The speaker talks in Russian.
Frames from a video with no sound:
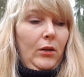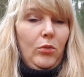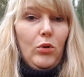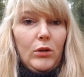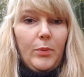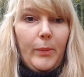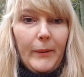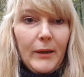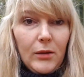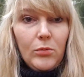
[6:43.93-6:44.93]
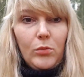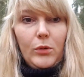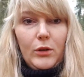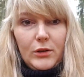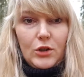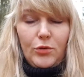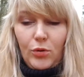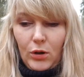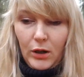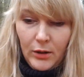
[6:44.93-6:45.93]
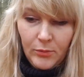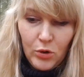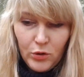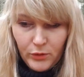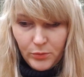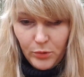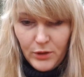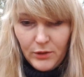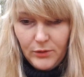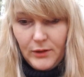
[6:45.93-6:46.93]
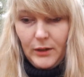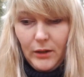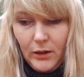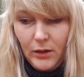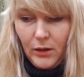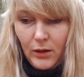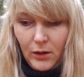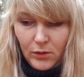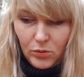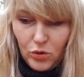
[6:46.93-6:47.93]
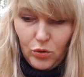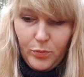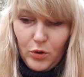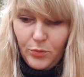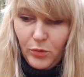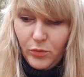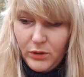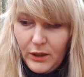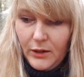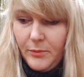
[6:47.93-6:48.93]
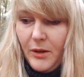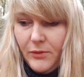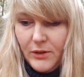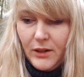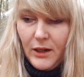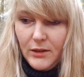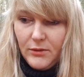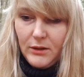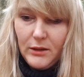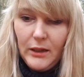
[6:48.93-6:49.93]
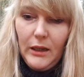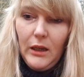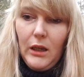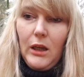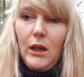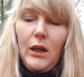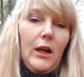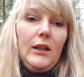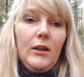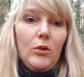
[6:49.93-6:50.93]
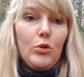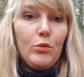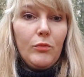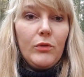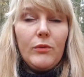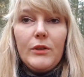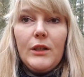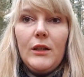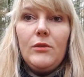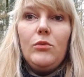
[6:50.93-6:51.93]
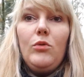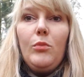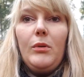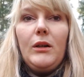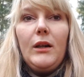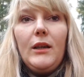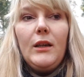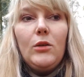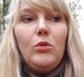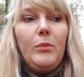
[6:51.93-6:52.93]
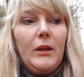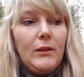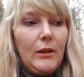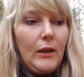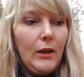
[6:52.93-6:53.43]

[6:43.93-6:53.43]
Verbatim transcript: Вот, поэтому из-за чего муж возмутился, то, что почему вы так мне высказываете, да, она, в общем, высказывала, у нее были какие аргументы,